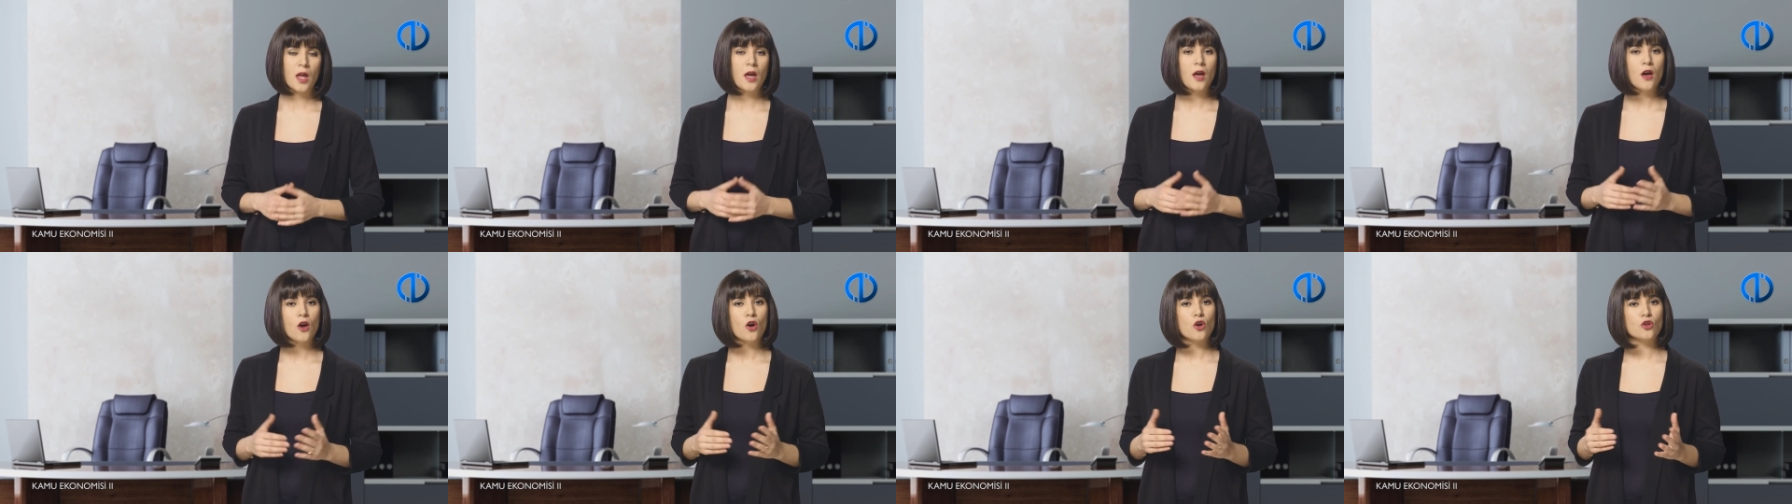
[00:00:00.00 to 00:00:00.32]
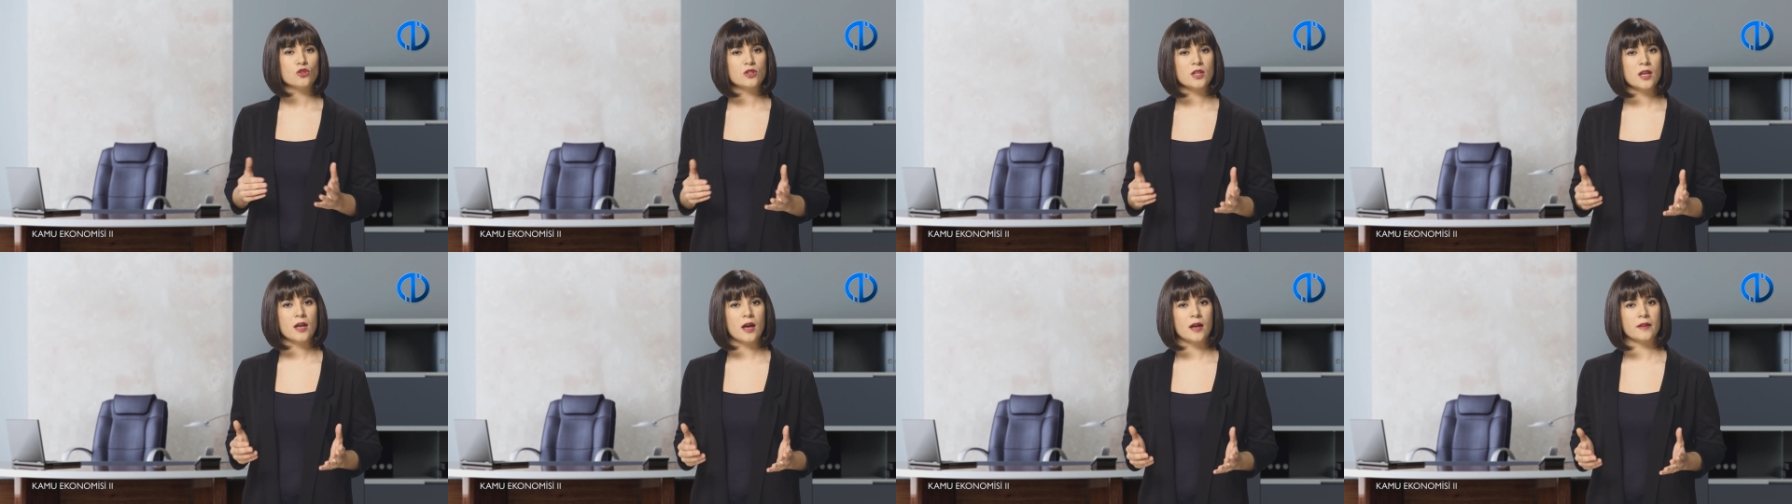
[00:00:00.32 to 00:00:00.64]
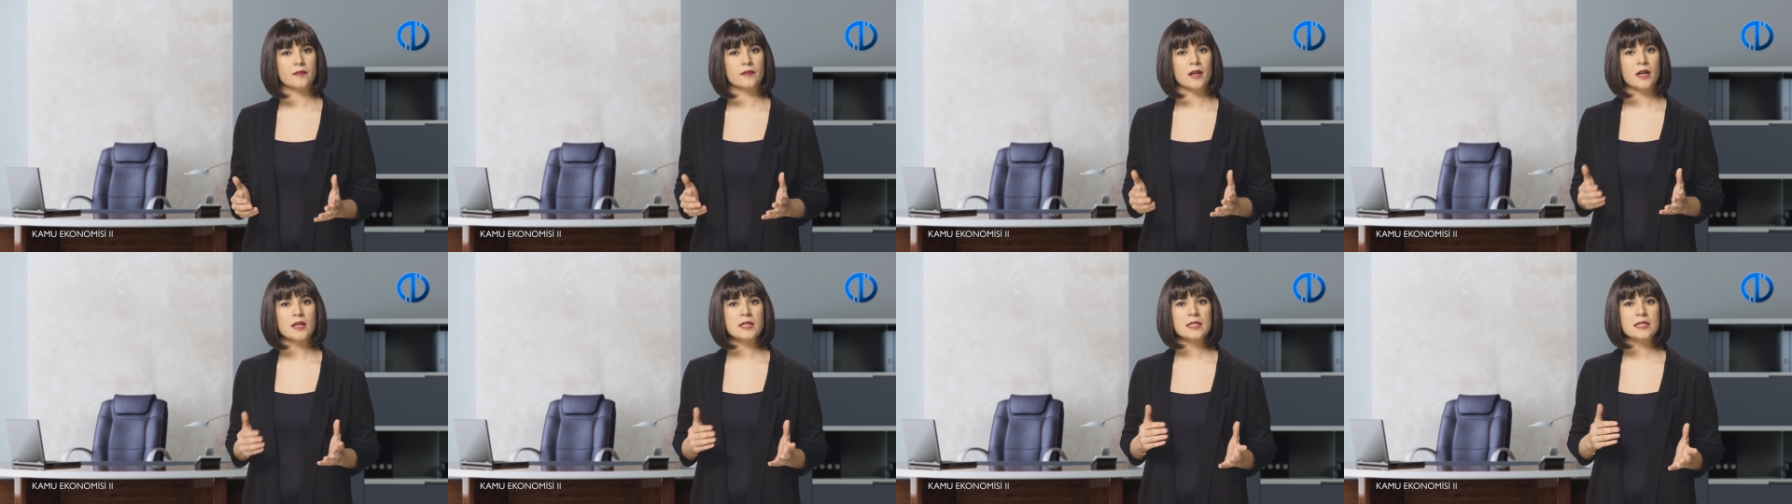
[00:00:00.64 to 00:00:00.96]
Öte
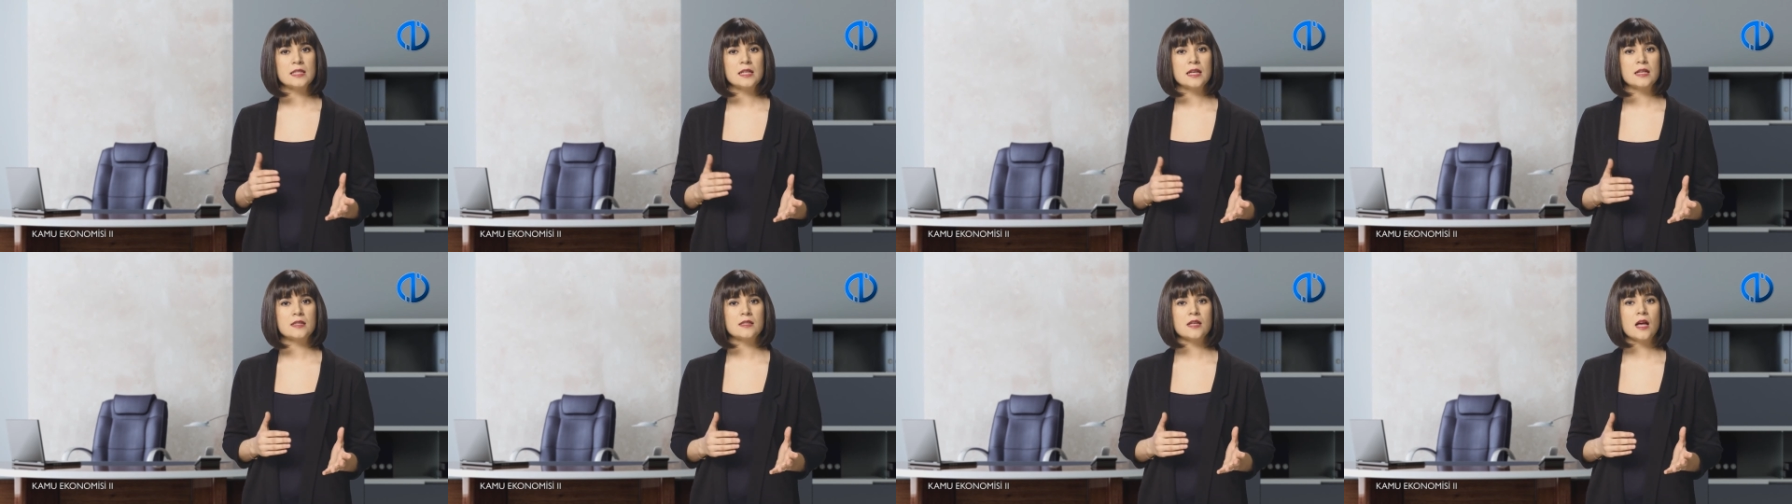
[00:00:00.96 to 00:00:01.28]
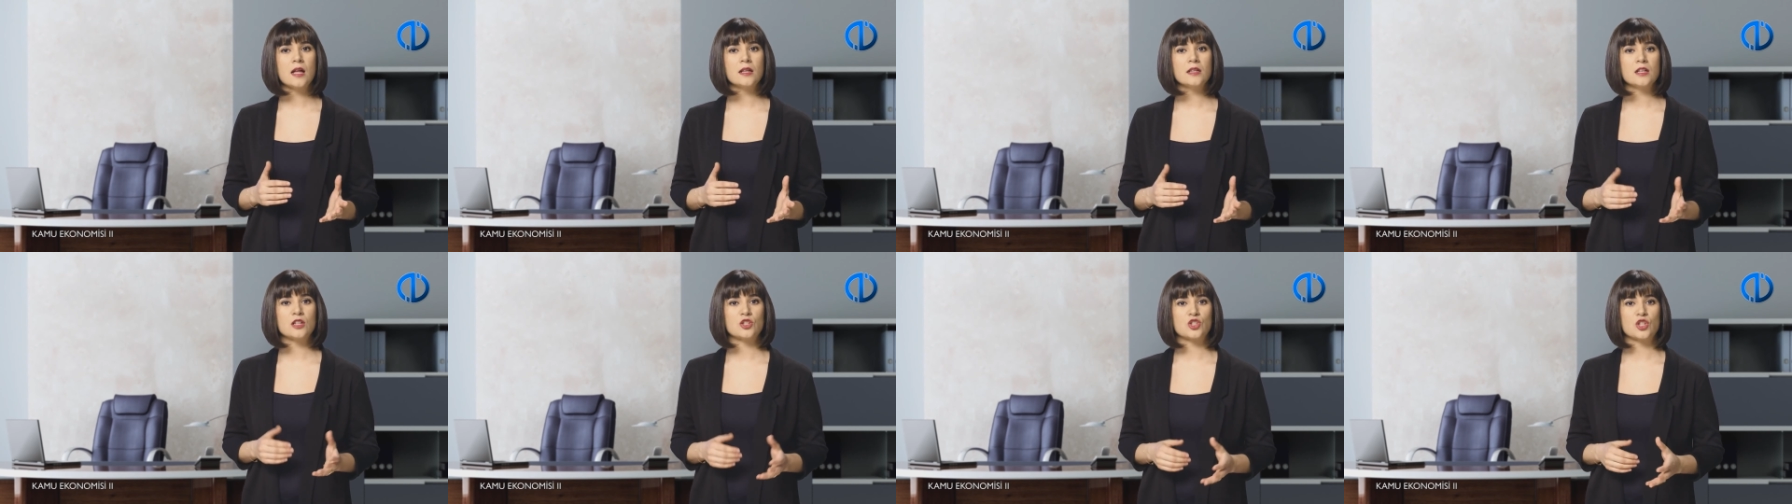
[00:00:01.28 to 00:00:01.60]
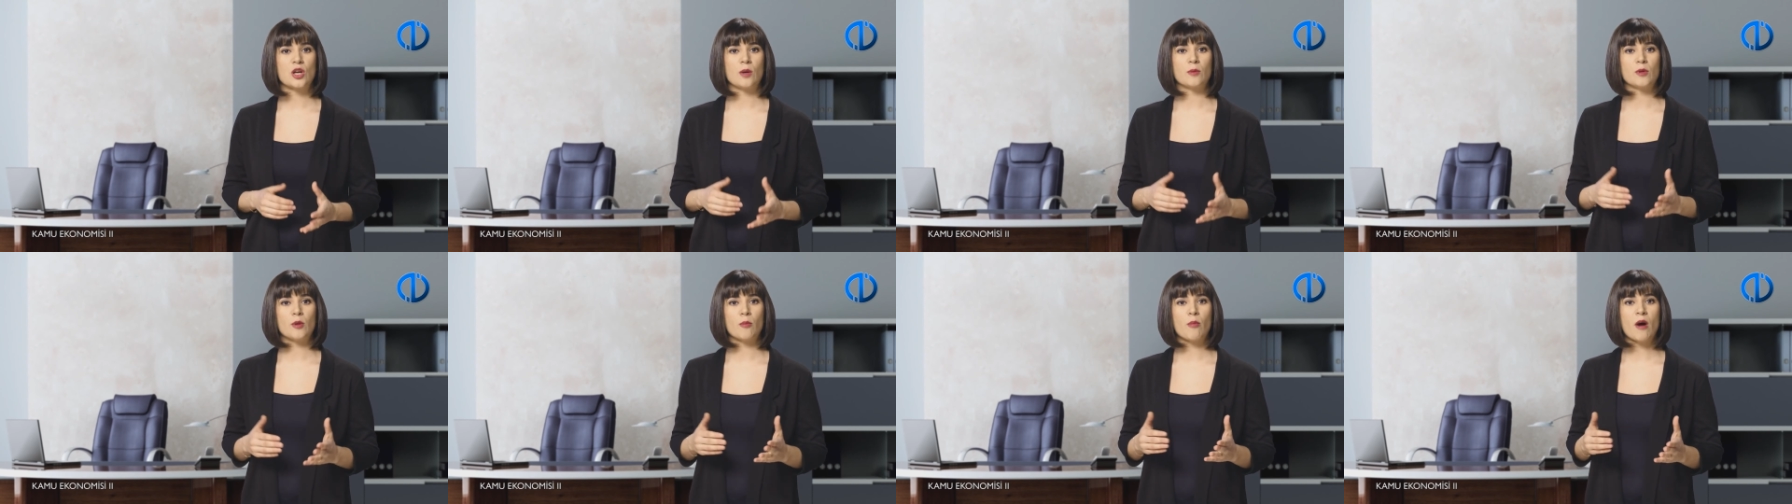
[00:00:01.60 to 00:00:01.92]
yandan siyasal
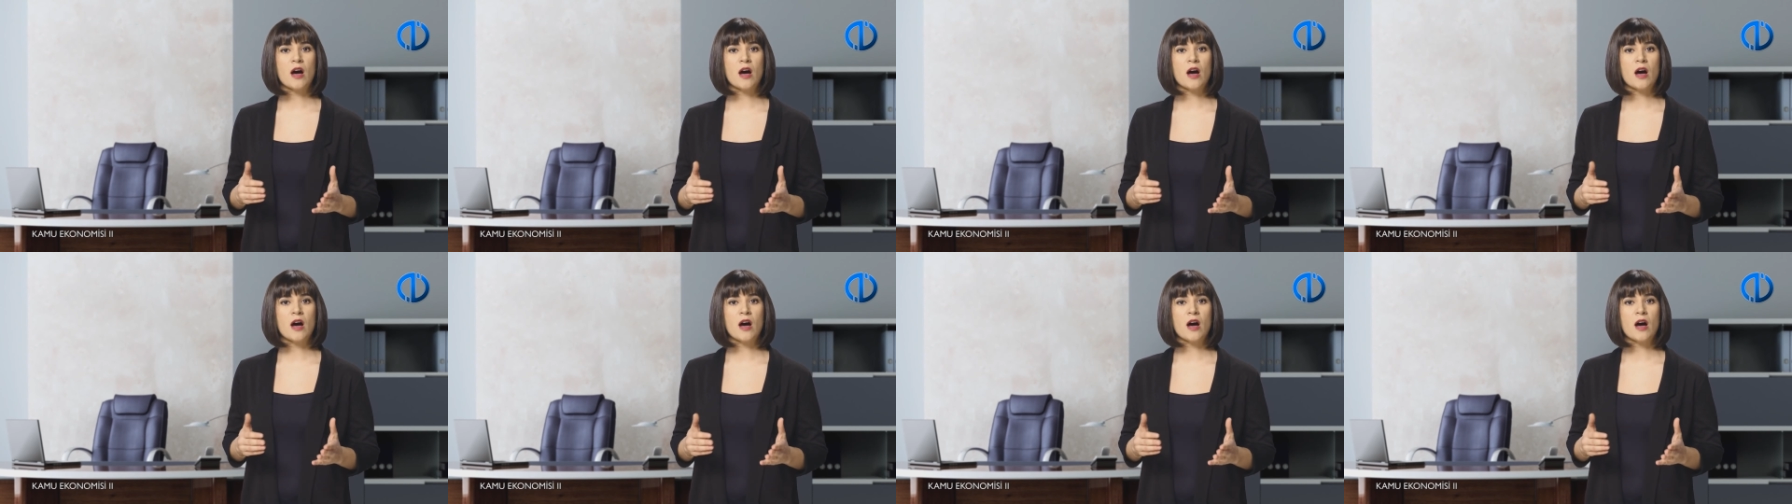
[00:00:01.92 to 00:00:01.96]
yaşamda